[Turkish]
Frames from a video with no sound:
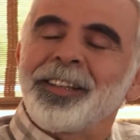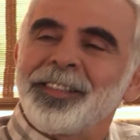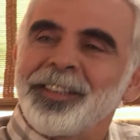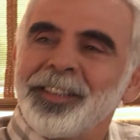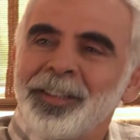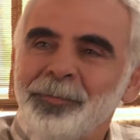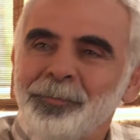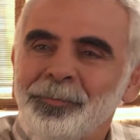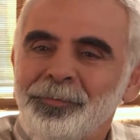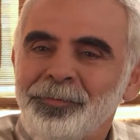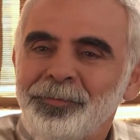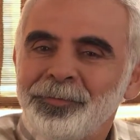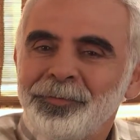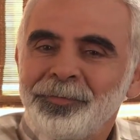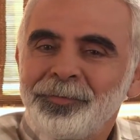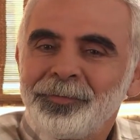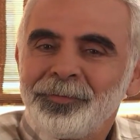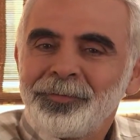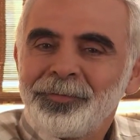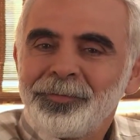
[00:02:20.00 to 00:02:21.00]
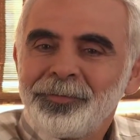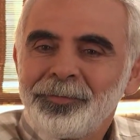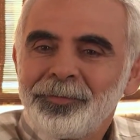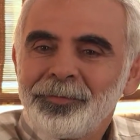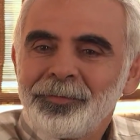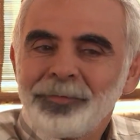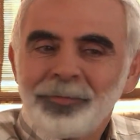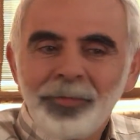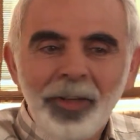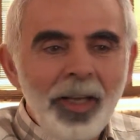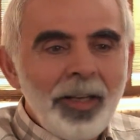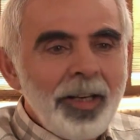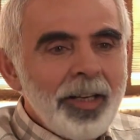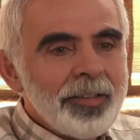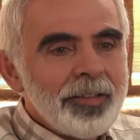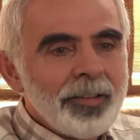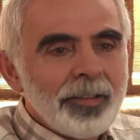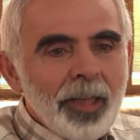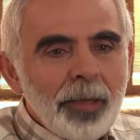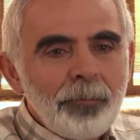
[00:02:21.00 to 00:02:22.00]
bir terziyim. En
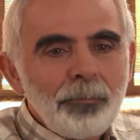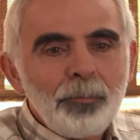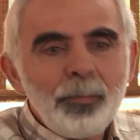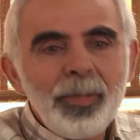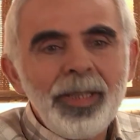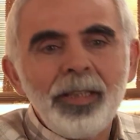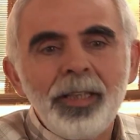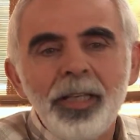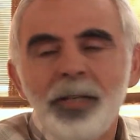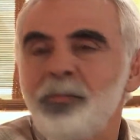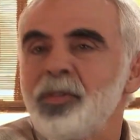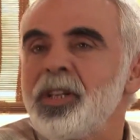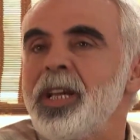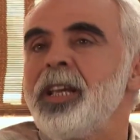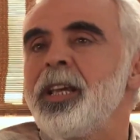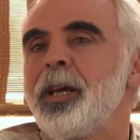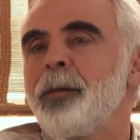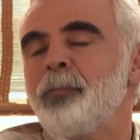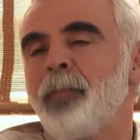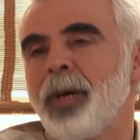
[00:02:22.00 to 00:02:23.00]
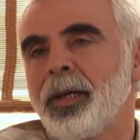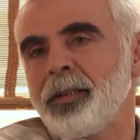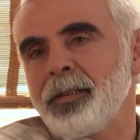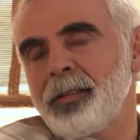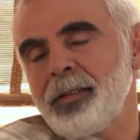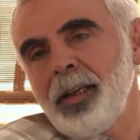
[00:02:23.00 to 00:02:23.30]
azından bildiğim şeyi yapmak